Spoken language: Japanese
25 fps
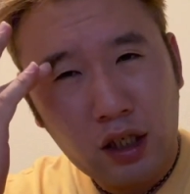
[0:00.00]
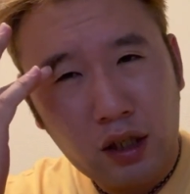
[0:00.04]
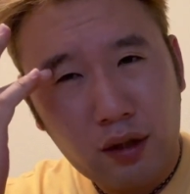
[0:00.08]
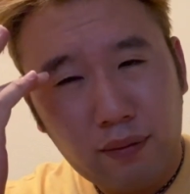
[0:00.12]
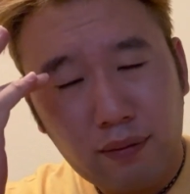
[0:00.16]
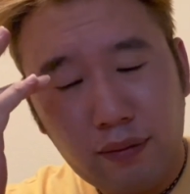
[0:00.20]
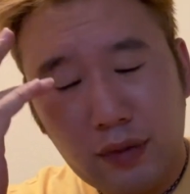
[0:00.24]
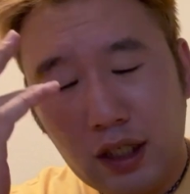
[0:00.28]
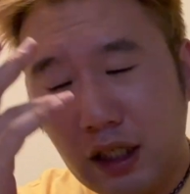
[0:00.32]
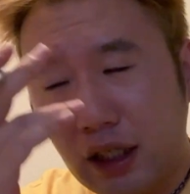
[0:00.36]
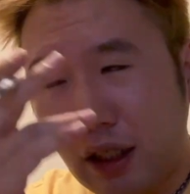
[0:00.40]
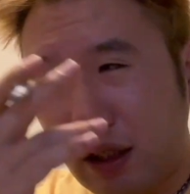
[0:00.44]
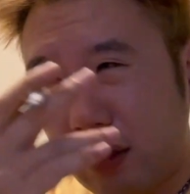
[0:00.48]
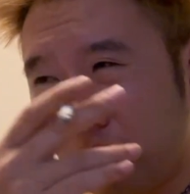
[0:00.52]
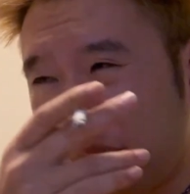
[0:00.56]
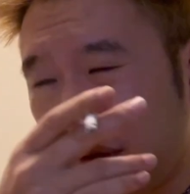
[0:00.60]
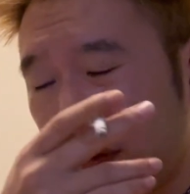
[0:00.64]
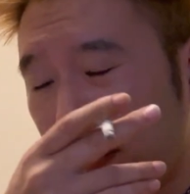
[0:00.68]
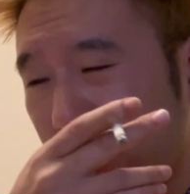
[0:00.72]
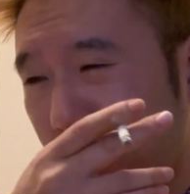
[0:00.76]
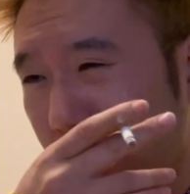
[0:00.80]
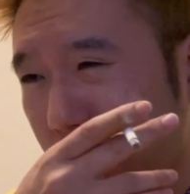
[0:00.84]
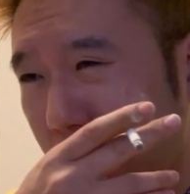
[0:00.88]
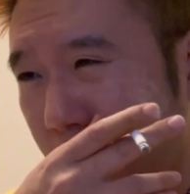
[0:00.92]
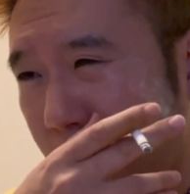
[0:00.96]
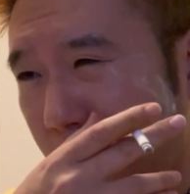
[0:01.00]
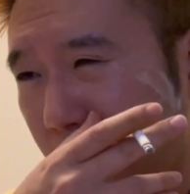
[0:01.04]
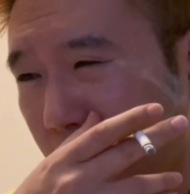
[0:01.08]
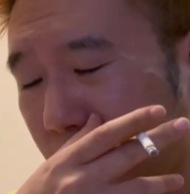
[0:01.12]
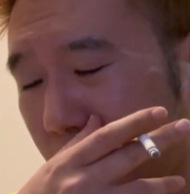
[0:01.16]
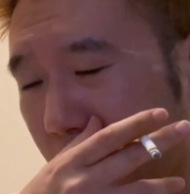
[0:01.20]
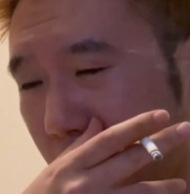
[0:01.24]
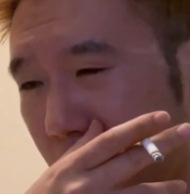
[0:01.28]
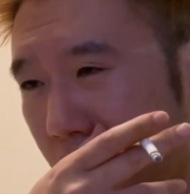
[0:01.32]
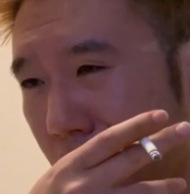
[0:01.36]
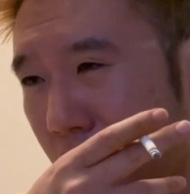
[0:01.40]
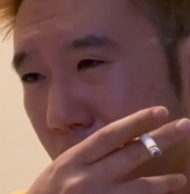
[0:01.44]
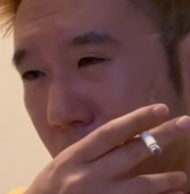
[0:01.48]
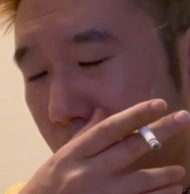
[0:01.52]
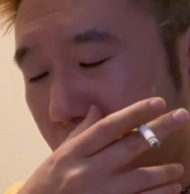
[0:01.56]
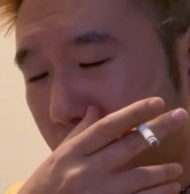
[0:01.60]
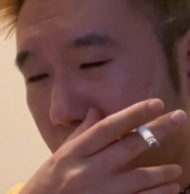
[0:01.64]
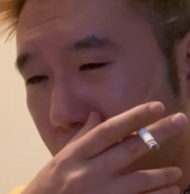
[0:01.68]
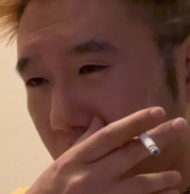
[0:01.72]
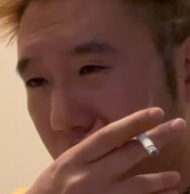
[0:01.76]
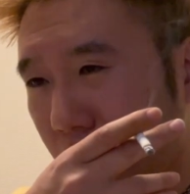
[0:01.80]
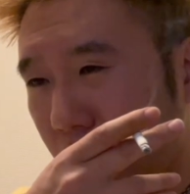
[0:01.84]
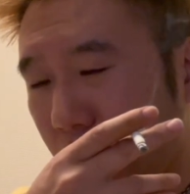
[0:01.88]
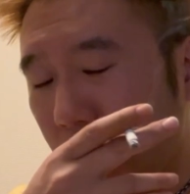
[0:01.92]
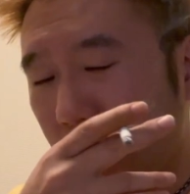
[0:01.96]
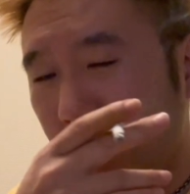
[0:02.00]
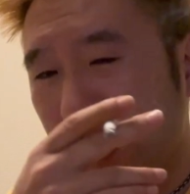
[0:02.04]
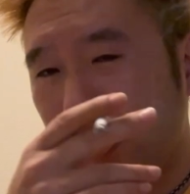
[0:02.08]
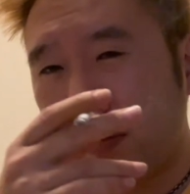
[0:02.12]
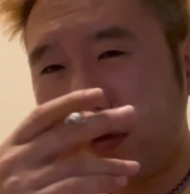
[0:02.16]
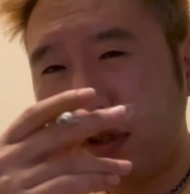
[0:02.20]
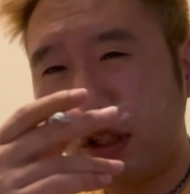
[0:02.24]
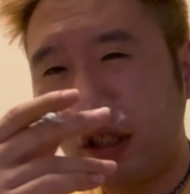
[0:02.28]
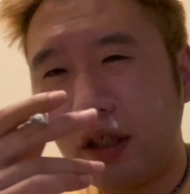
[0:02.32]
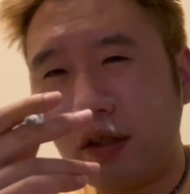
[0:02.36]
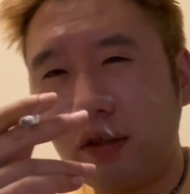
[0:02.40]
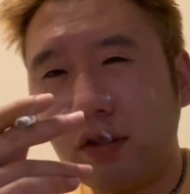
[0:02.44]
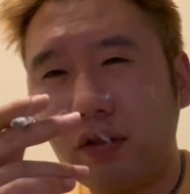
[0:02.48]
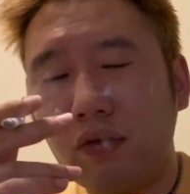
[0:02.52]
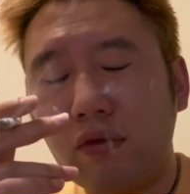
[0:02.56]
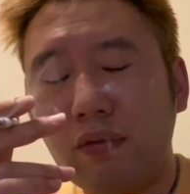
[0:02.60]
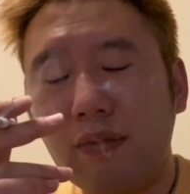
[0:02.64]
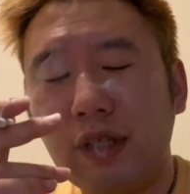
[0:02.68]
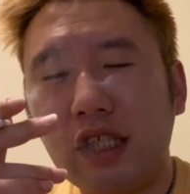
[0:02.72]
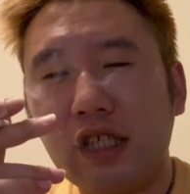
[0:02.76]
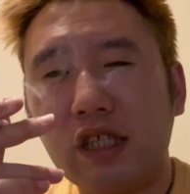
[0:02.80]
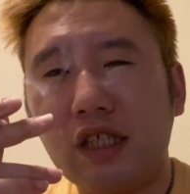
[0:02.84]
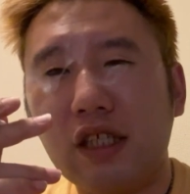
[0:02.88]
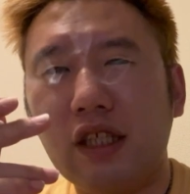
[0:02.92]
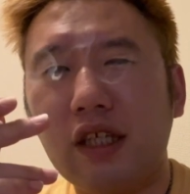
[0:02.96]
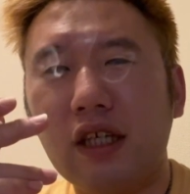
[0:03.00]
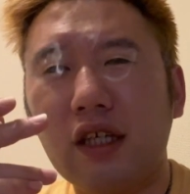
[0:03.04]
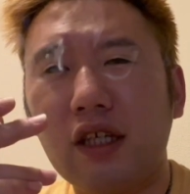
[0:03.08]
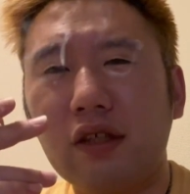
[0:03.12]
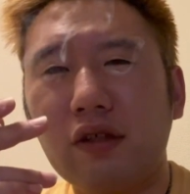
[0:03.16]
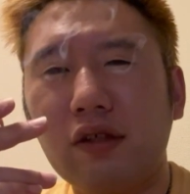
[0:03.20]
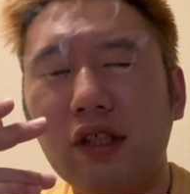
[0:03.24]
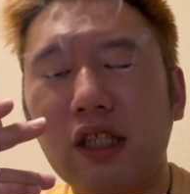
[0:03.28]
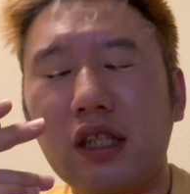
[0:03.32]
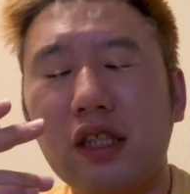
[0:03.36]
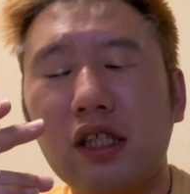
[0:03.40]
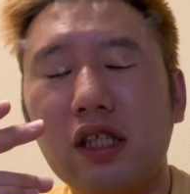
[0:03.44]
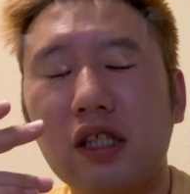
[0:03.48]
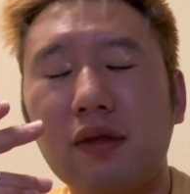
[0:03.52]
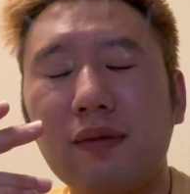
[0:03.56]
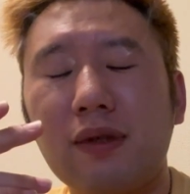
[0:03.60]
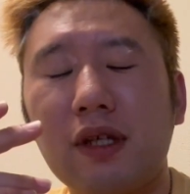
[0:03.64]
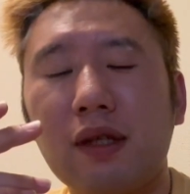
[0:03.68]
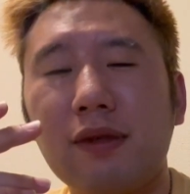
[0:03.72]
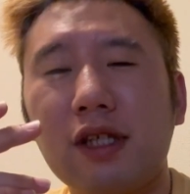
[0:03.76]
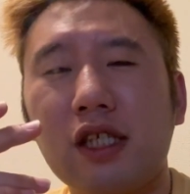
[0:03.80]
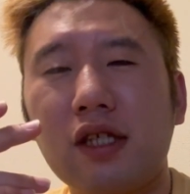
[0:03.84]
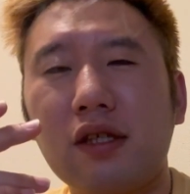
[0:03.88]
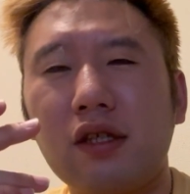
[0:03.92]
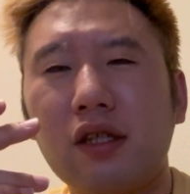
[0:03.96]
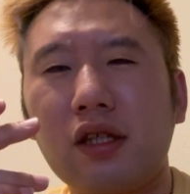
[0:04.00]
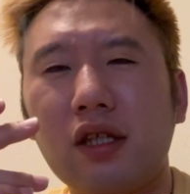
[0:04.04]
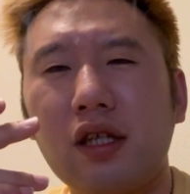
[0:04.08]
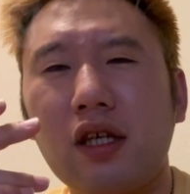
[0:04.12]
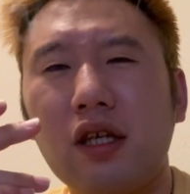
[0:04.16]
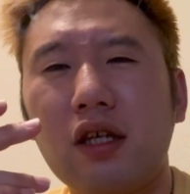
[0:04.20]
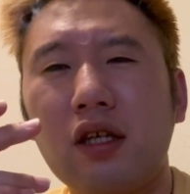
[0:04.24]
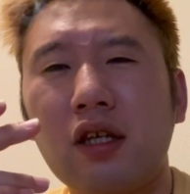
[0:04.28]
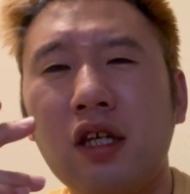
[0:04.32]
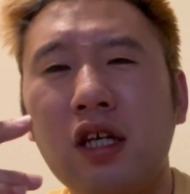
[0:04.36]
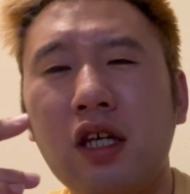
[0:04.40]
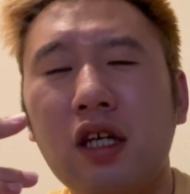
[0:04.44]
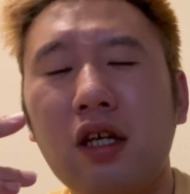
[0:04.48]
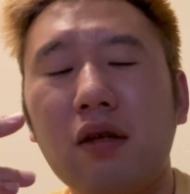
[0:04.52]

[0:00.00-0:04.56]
まあ、あの、すべてをね、話すと非常に苦労話長くなってしまいますんで、